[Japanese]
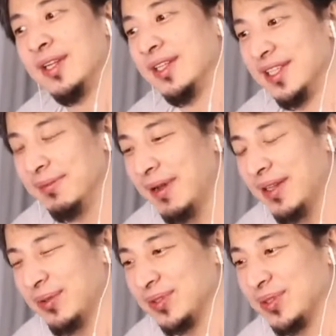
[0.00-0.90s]
今
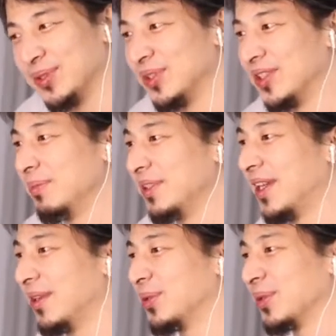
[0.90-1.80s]
の数字見て
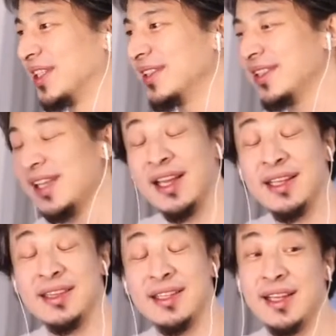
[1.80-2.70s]
ると全然減っ
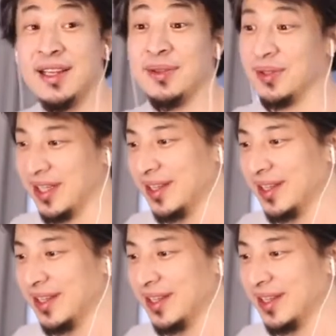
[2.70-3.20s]
てないので、